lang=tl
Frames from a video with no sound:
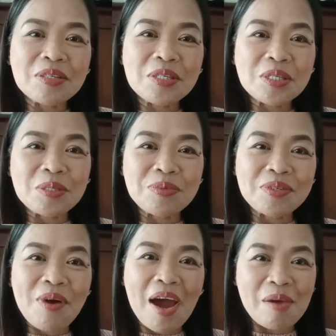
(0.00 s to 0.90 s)

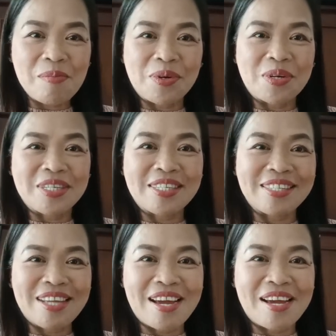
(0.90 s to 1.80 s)

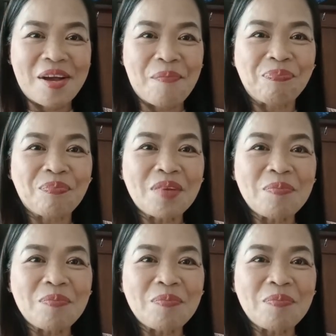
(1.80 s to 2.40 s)
subscribers na